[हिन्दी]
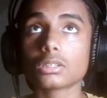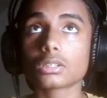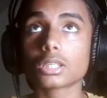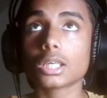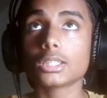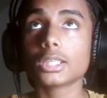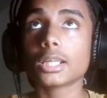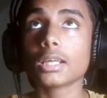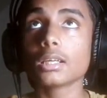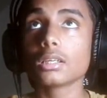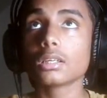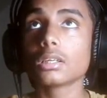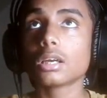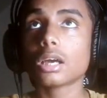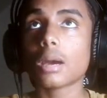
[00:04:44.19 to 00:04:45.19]
क्या दे रहा
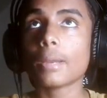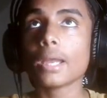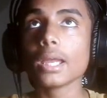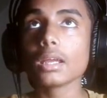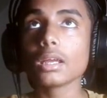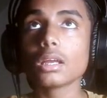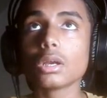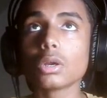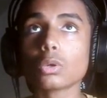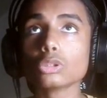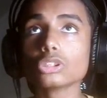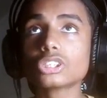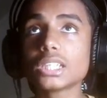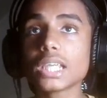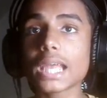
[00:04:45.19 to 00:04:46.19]
है अबे
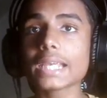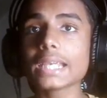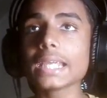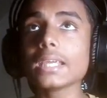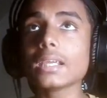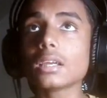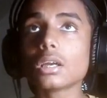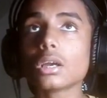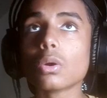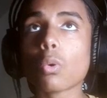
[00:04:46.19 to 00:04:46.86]
कुछ दिया ही नहीं